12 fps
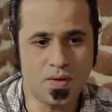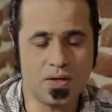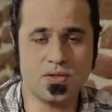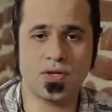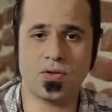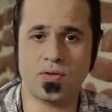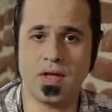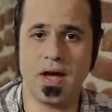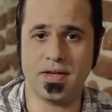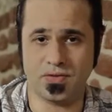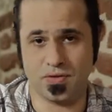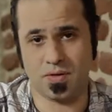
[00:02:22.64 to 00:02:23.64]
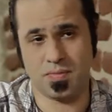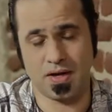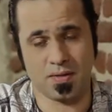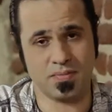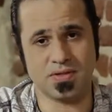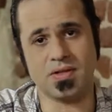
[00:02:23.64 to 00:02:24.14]
i się dodaje, się robi
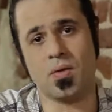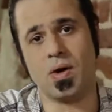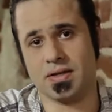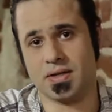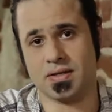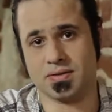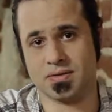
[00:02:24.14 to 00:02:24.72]
jakby sałatka.